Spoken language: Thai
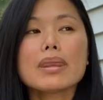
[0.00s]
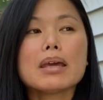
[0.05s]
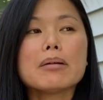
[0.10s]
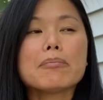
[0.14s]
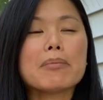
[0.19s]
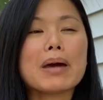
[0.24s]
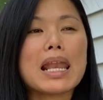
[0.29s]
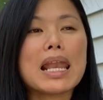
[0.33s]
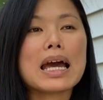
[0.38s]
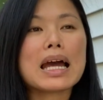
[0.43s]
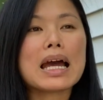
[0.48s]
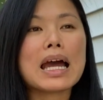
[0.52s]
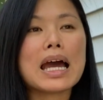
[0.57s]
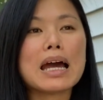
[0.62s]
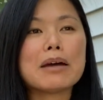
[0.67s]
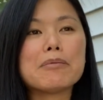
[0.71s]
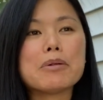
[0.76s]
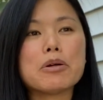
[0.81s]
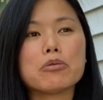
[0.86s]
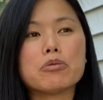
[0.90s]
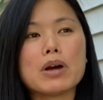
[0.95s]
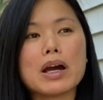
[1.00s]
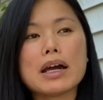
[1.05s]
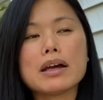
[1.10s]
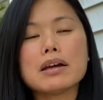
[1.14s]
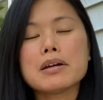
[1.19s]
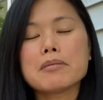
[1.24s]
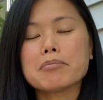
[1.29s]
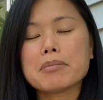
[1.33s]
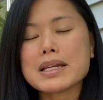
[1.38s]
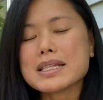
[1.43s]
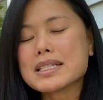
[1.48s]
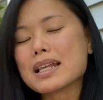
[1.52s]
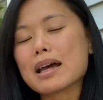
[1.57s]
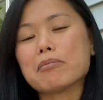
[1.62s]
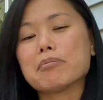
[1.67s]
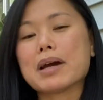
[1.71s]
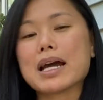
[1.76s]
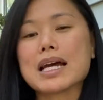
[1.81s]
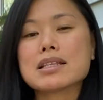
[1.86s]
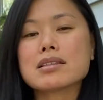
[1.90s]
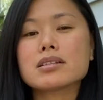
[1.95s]
มันราคาแบบว่าไม่สา
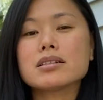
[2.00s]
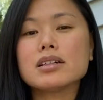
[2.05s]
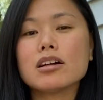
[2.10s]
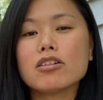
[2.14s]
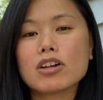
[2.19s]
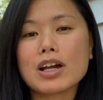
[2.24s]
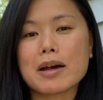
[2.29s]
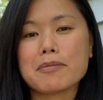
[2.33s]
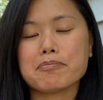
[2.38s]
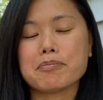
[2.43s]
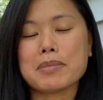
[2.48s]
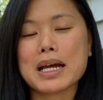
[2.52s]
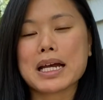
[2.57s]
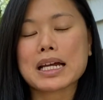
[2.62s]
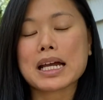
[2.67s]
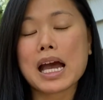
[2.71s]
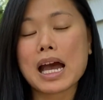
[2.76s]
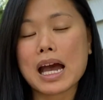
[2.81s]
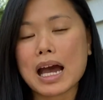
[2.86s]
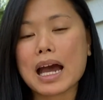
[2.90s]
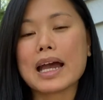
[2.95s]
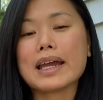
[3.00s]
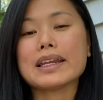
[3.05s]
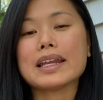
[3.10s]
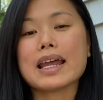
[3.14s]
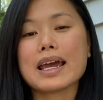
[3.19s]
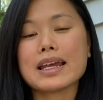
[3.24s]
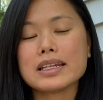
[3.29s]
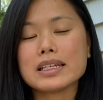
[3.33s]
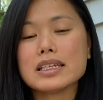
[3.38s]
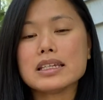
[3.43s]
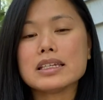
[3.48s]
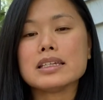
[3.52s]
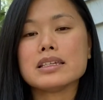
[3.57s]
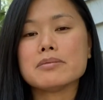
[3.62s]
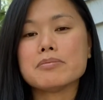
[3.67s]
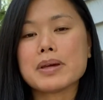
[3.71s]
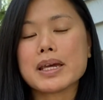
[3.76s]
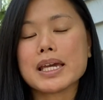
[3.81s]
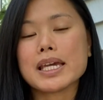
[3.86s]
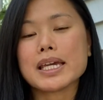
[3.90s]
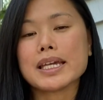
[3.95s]
มารถซื้อเอากลับมาขายได้ใน
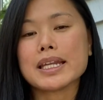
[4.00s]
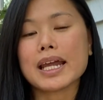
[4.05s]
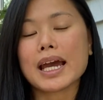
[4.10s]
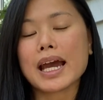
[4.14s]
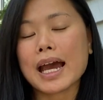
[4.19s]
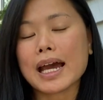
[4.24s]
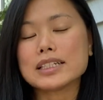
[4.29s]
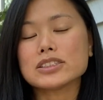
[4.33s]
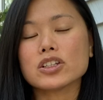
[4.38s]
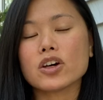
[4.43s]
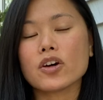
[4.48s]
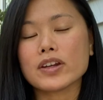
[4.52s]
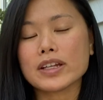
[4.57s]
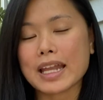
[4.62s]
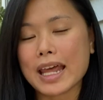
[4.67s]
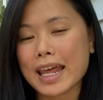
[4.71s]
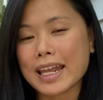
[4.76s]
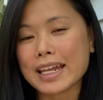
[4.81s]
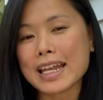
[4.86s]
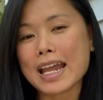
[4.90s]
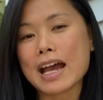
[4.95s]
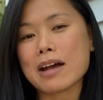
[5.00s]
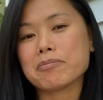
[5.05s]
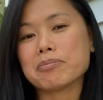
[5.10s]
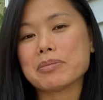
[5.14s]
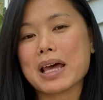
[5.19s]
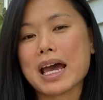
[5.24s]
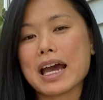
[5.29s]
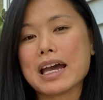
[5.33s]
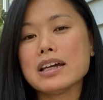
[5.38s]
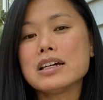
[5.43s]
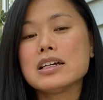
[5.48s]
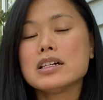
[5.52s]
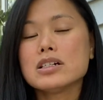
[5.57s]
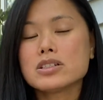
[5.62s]
eBay นะคะจอยแนะนำนะ